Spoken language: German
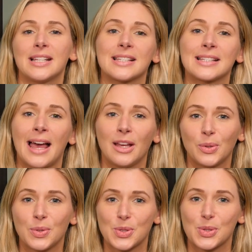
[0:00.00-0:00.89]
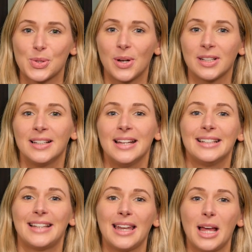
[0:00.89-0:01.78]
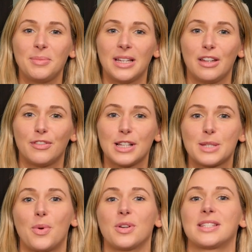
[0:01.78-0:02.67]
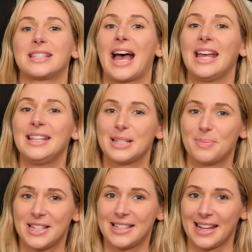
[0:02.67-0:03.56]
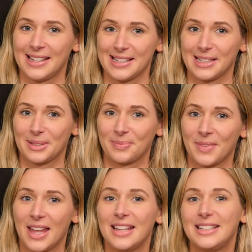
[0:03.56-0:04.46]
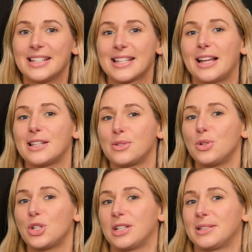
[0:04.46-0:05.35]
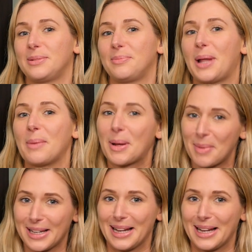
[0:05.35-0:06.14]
das ist kein Grund zur Sorge, dann habt ihr die Fritzbox 7360. Die Installationsschritte bleiben aber